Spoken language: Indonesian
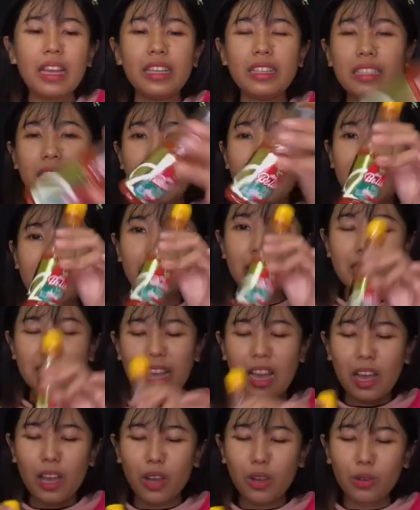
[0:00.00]
di sini ada
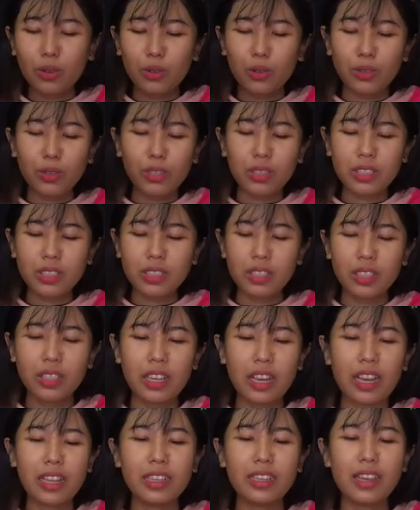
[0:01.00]
saus
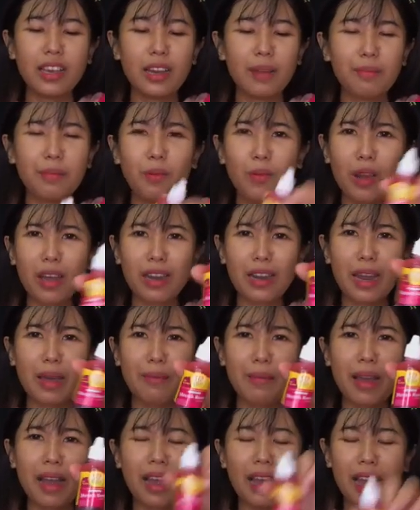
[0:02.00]
ada
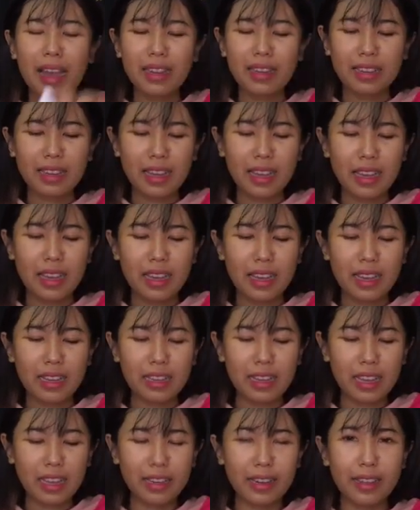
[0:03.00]
pewarna
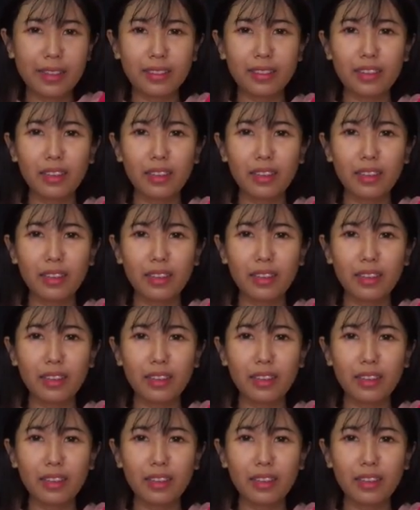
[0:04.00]
makanan, ada